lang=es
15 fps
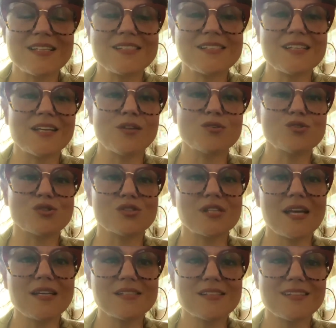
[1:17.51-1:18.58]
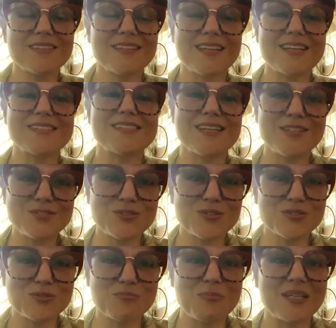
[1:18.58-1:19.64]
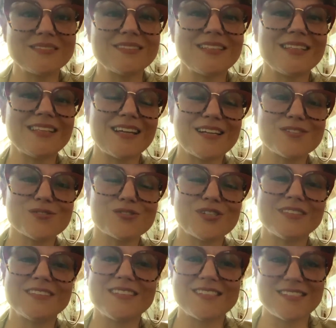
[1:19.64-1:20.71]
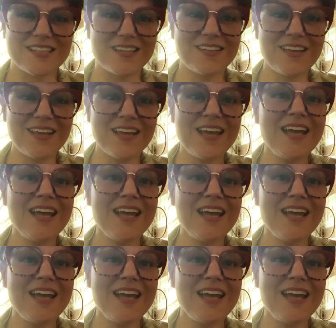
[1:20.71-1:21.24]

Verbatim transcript: 786-323-87